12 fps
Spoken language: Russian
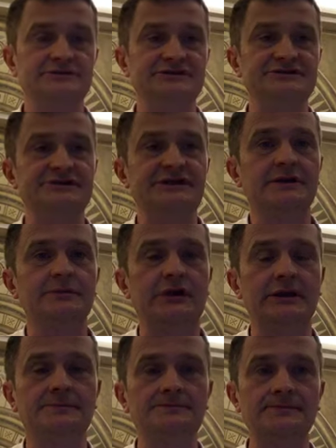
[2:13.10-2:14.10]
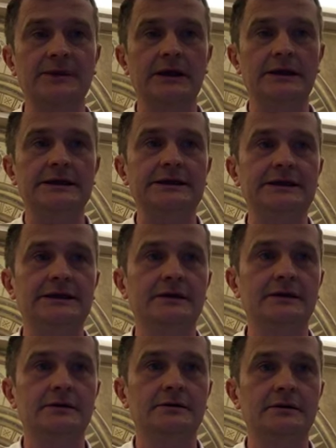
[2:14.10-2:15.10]
системы.
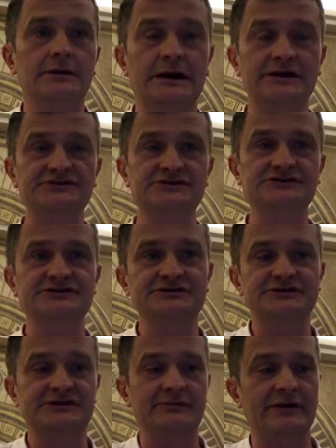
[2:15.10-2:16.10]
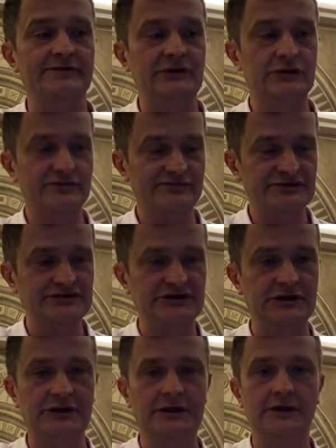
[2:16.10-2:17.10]
И как женщина себя ведет в
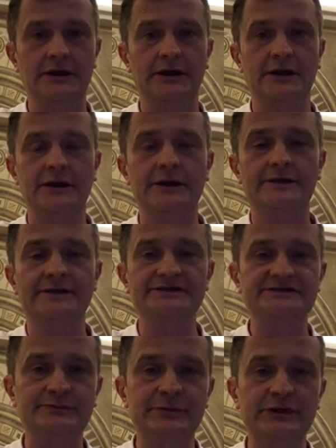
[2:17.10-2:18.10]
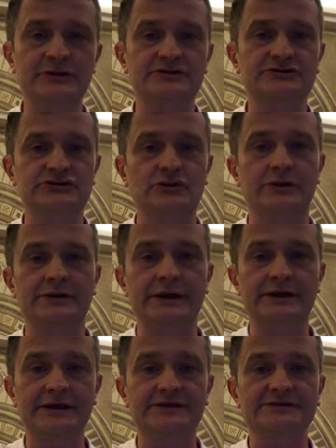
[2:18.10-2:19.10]
течение дня, как она спит, что
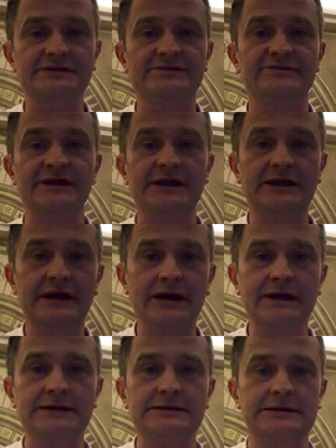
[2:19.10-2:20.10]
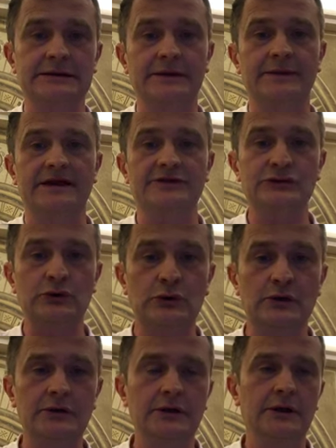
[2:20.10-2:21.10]
она ест, влияет на
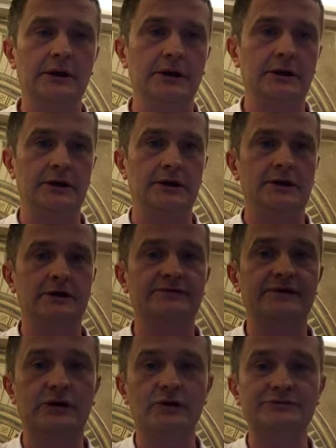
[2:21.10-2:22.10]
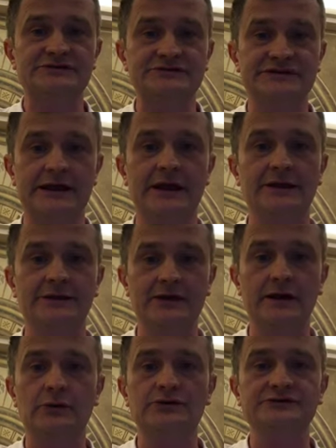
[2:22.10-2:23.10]
то, а, в каком состоянии
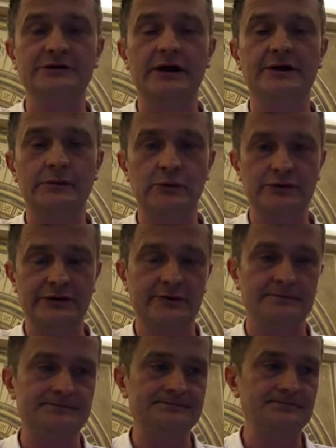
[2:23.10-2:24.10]
находятся гормоны.